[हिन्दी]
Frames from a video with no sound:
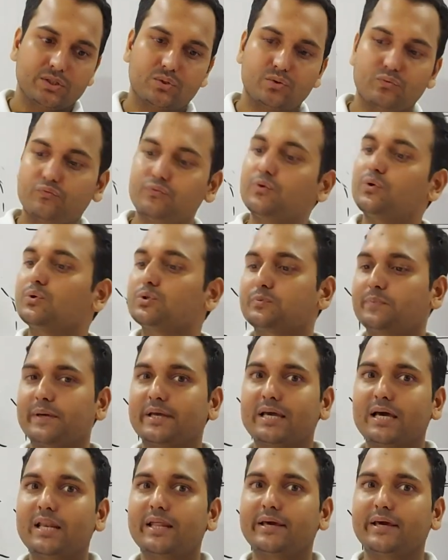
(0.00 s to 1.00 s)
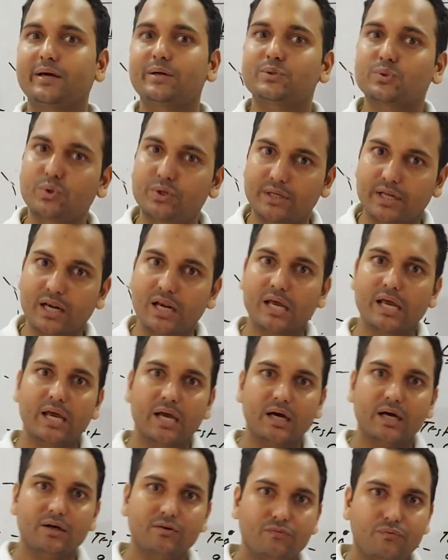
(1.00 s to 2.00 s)
तो वो उस पर क्या लगेगा उसको डर
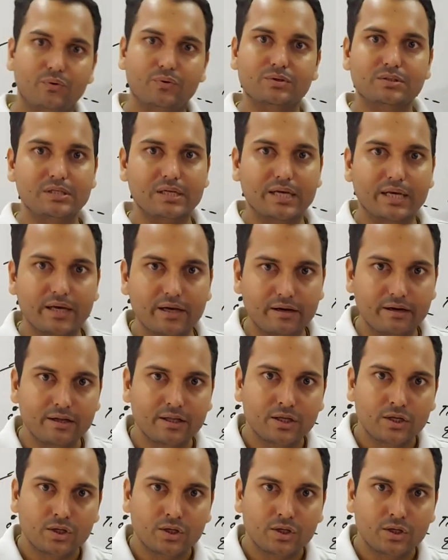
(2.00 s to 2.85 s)
लगेगा फोर्स लगेगा